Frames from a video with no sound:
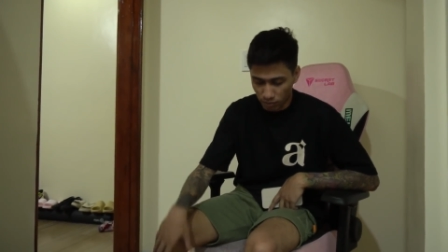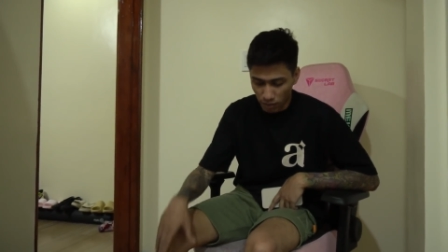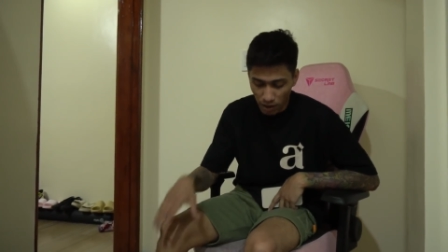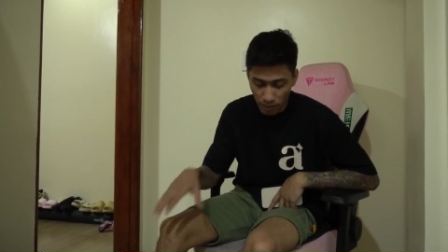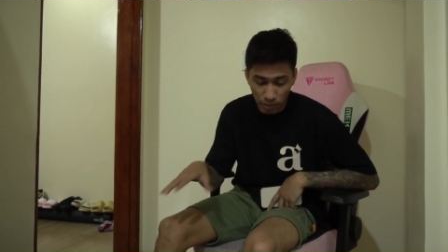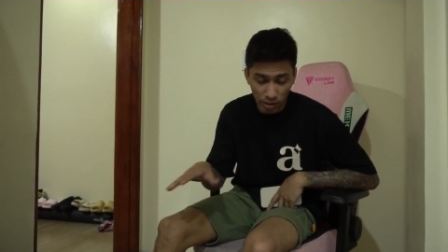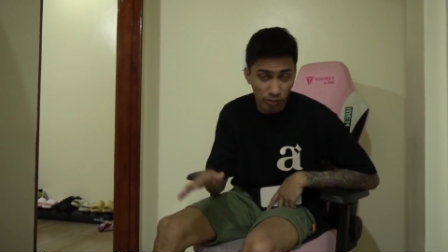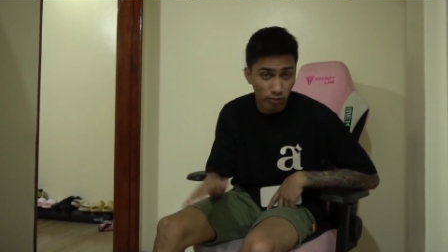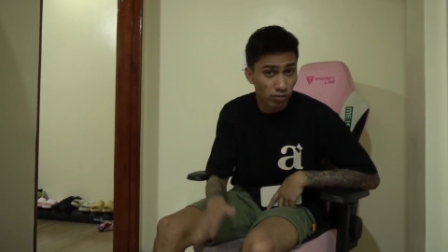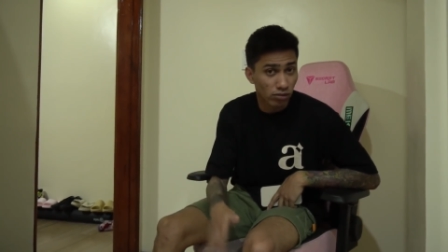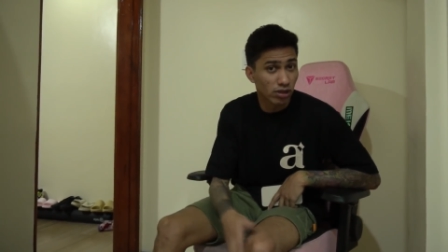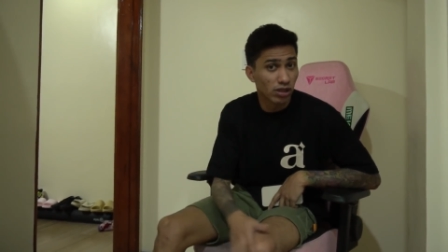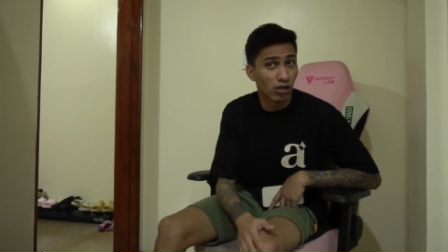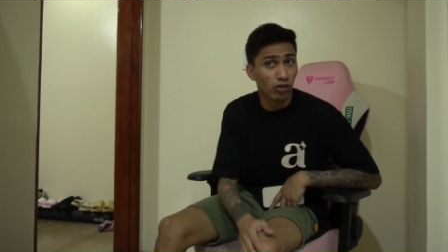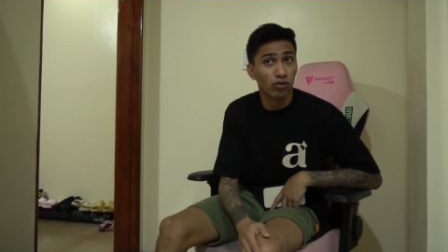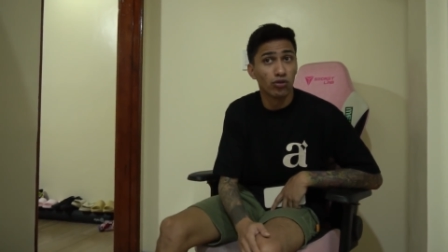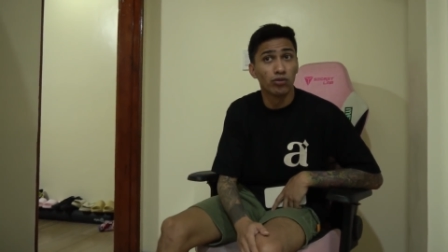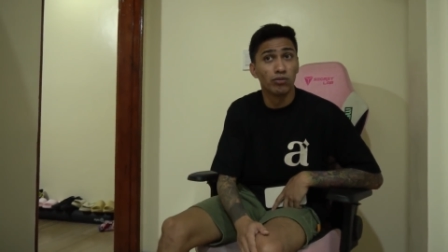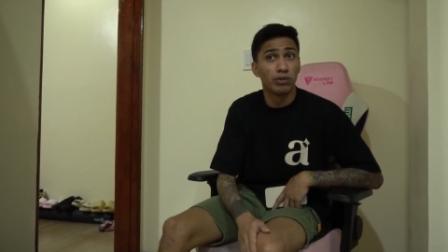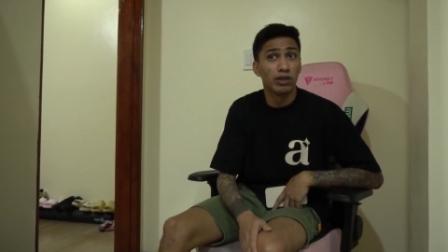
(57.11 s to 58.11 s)
babad mo sa
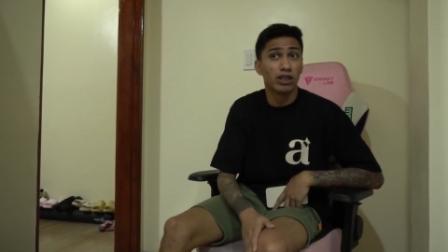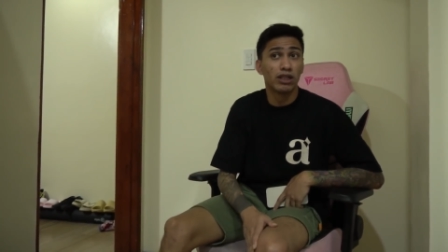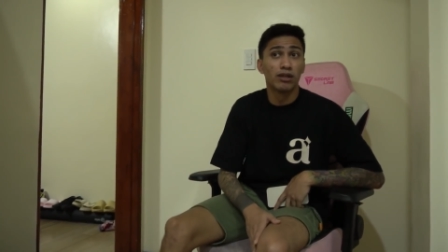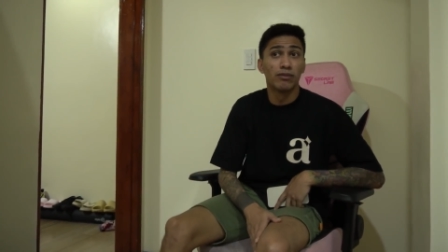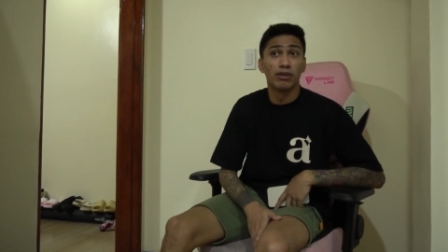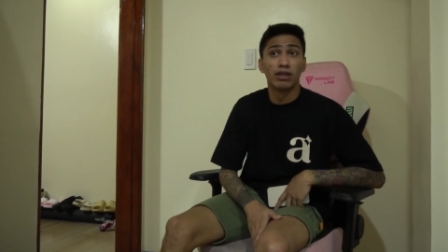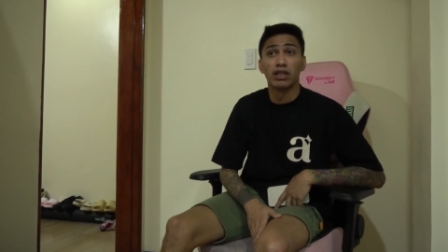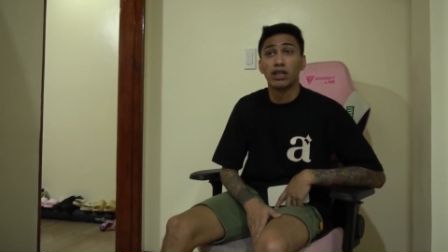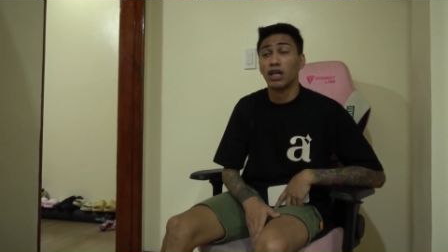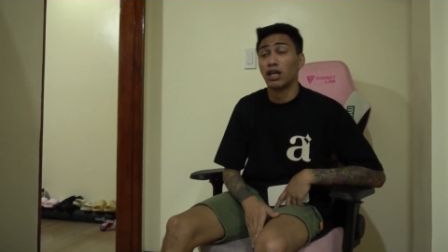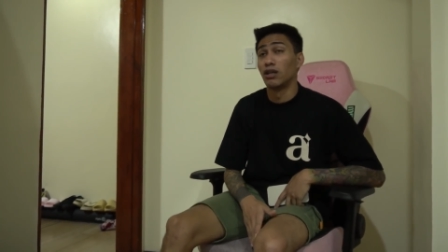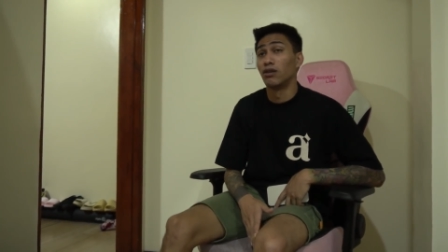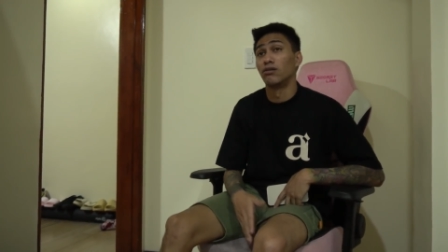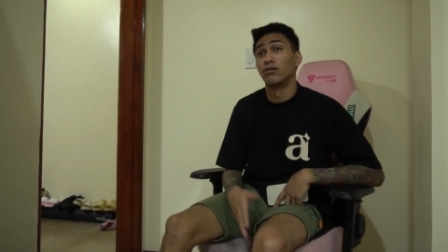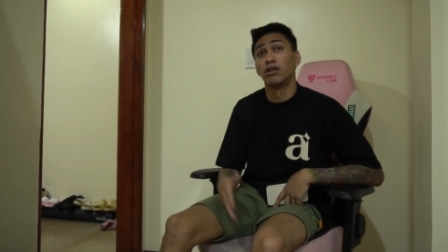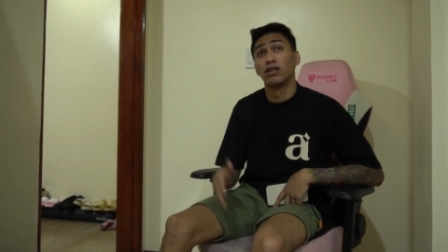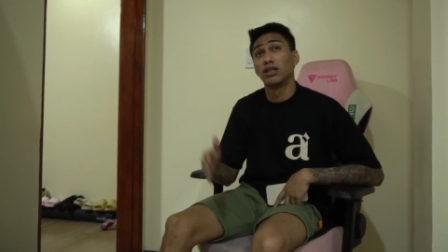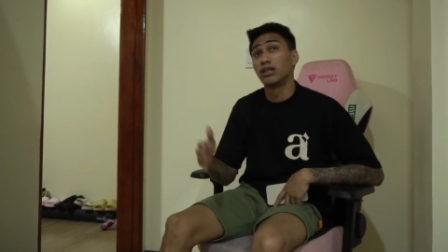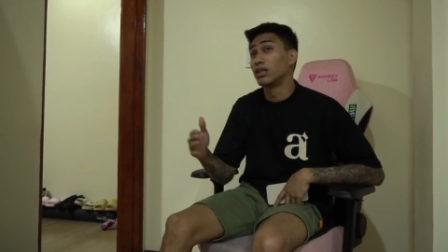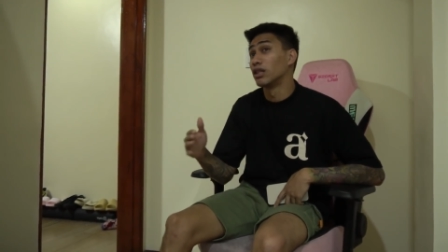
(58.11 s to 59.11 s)
tubig na may
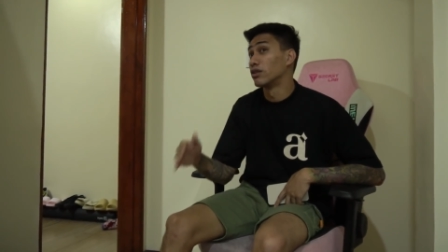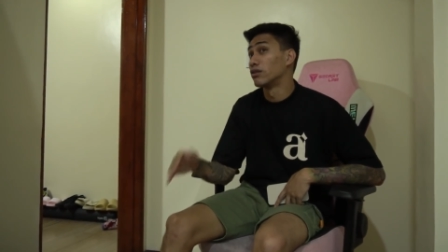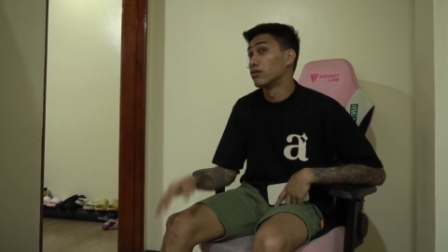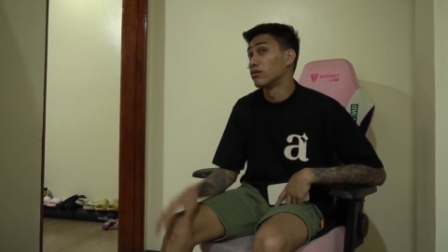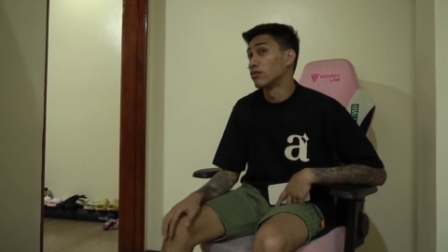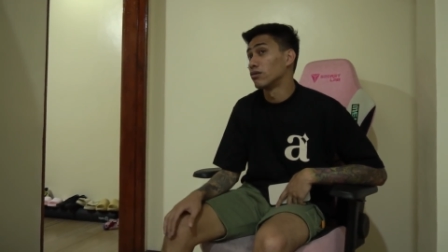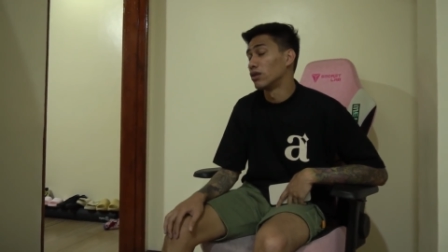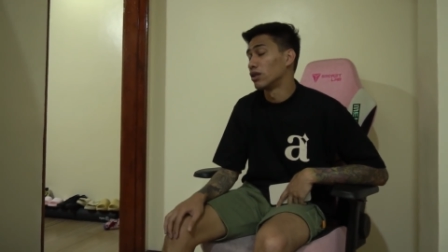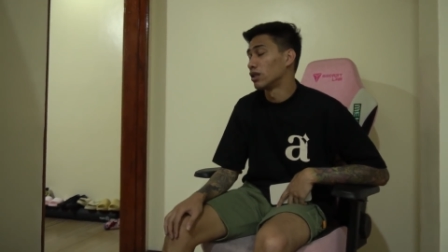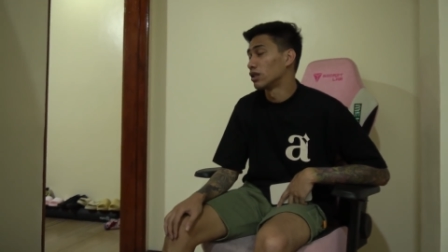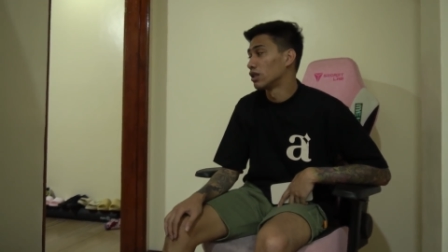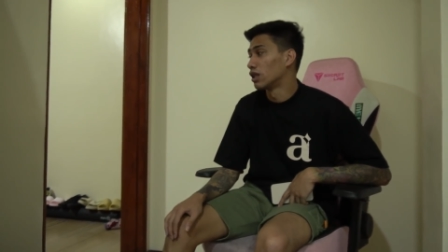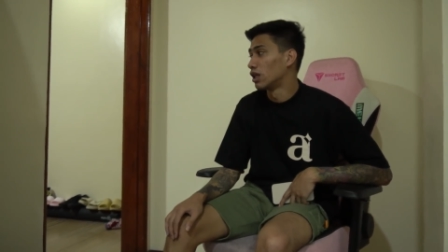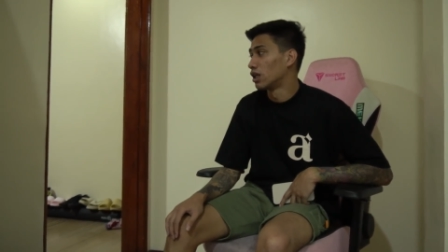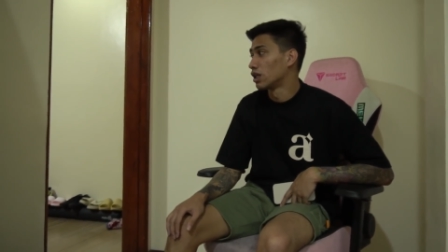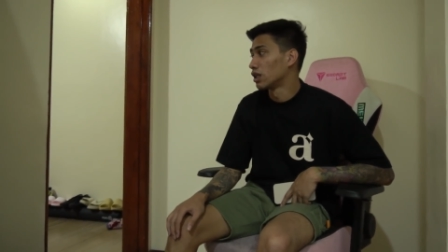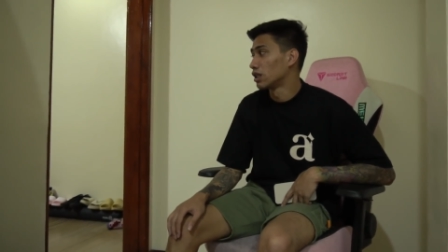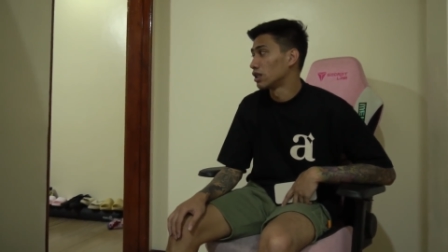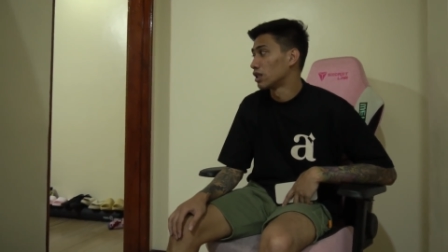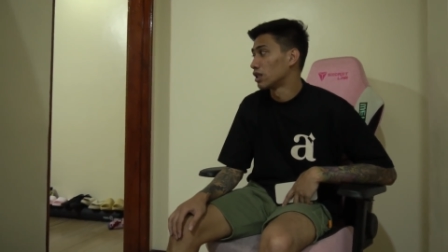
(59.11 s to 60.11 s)
yellow ulit, ganun ulit. Ganun lang